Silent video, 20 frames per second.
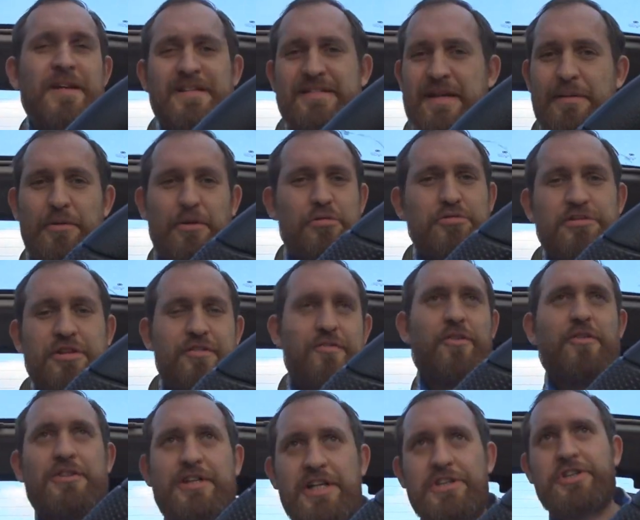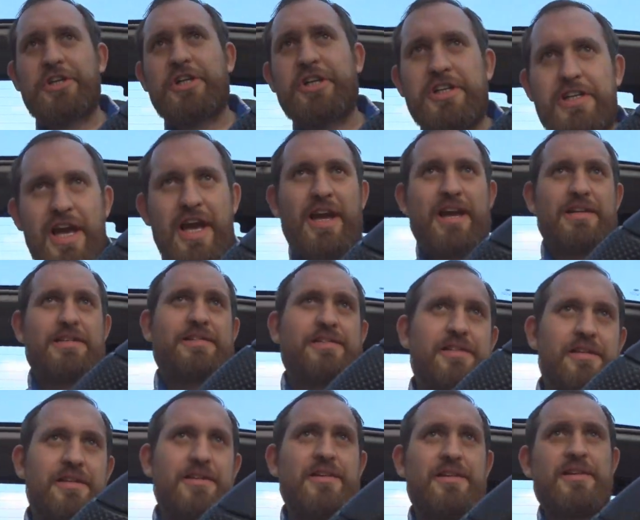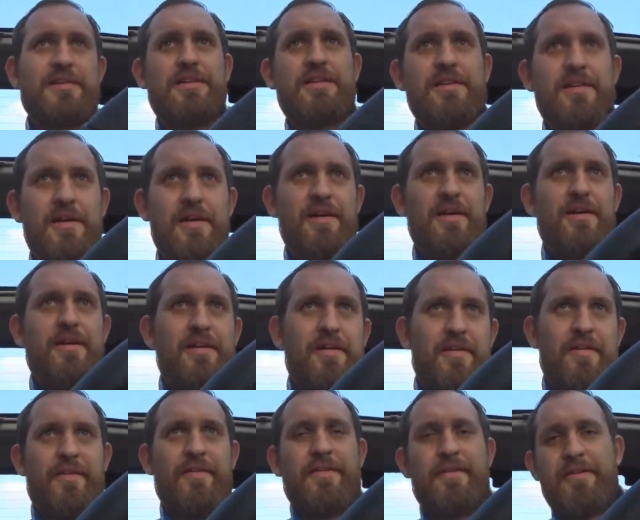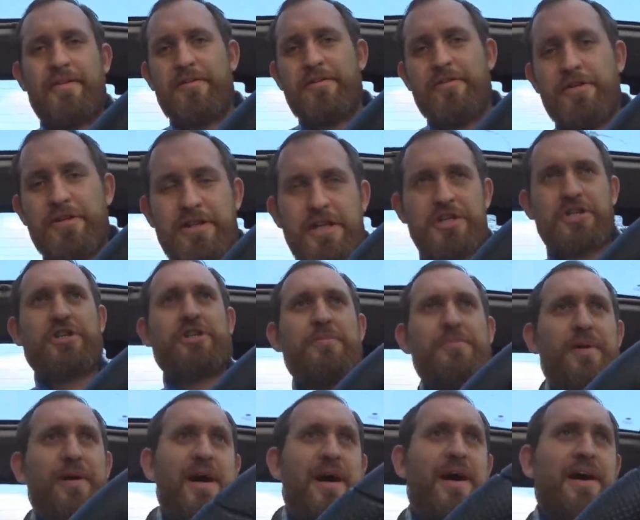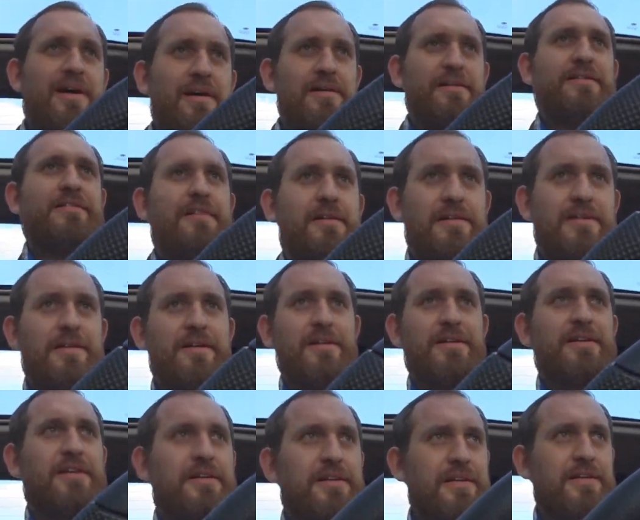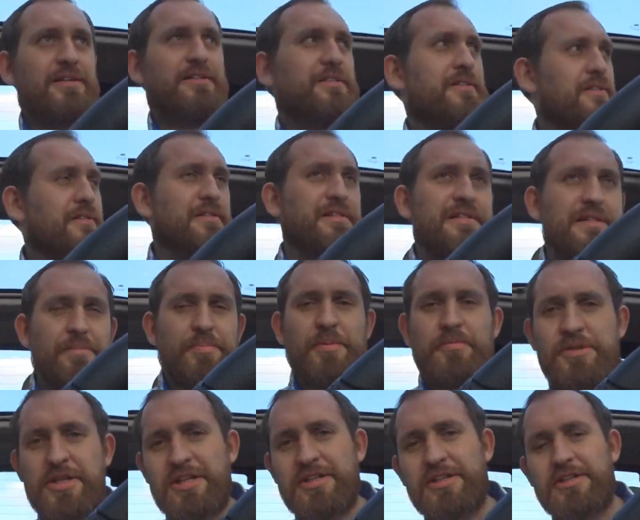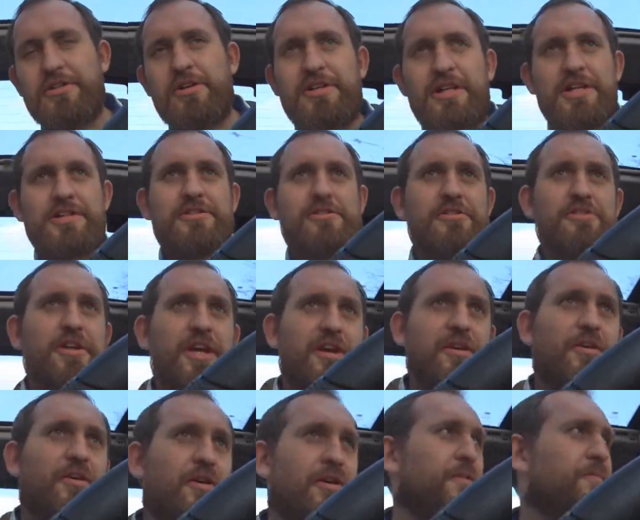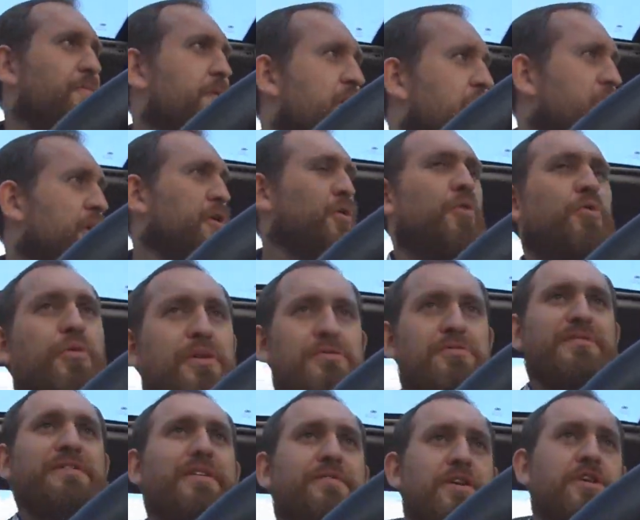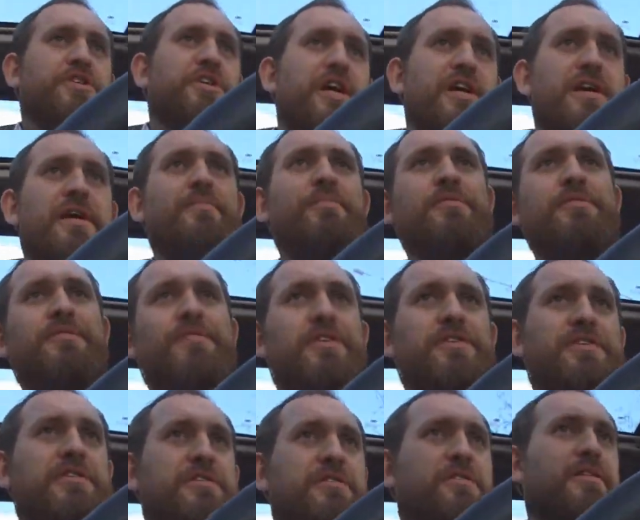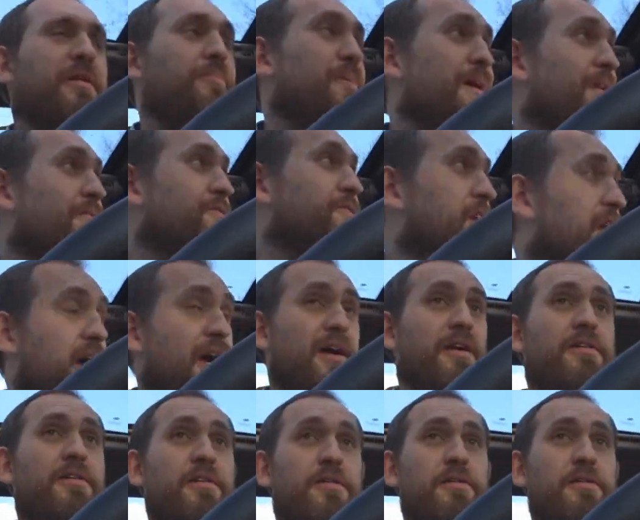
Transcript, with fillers: Samochód Rivolta cichy nie jest. No i też chyba E, zapomnieli dodać do niego układu zawieszenia, ponieważ jest to naprawdę